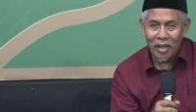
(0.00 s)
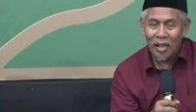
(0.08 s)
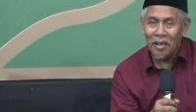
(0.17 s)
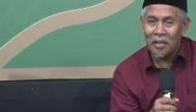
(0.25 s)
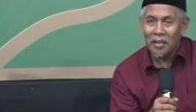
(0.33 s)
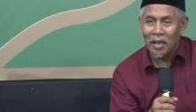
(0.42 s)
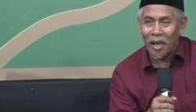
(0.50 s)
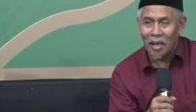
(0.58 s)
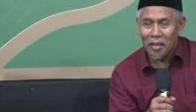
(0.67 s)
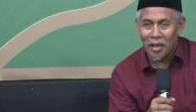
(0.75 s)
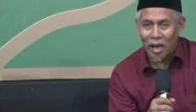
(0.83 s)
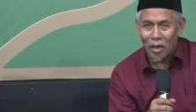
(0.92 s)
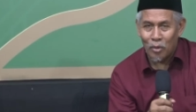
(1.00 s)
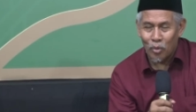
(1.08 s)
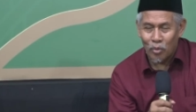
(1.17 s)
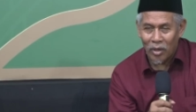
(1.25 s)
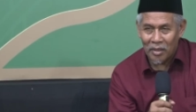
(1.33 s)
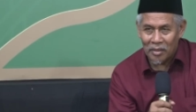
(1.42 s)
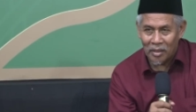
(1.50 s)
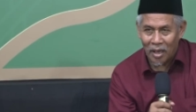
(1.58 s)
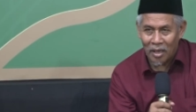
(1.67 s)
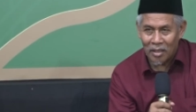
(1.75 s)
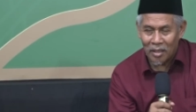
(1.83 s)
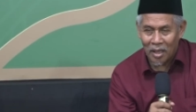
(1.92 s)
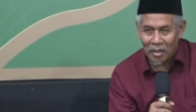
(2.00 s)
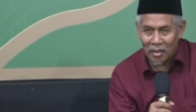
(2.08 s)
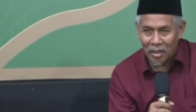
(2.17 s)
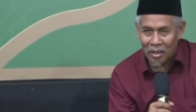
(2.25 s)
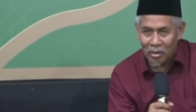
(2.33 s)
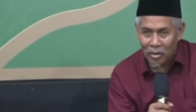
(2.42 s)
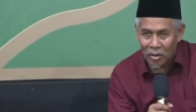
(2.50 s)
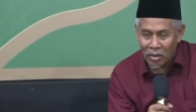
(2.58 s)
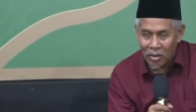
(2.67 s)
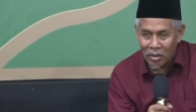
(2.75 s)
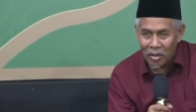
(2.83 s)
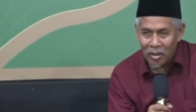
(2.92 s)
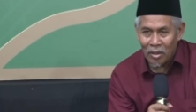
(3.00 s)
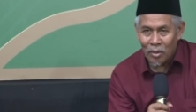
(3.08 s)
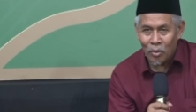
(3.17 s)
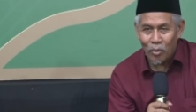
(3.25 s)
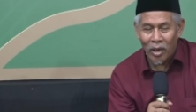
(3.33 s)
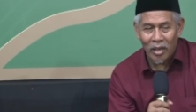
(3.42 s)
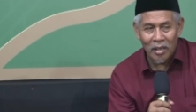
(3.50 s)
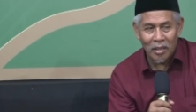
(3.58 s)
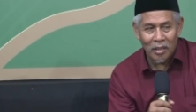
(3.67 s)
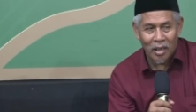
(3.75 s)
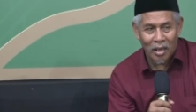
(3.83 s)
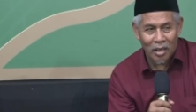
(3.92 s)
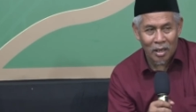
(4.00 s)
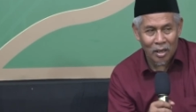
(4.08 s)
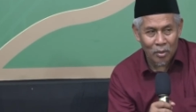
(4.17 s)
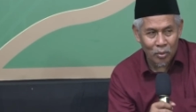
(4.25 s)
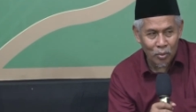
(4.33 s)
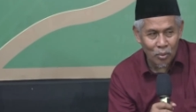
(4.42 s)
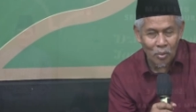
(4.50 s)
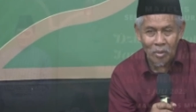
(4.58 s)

inna nahnu nazzalna dzikra wa inna lahu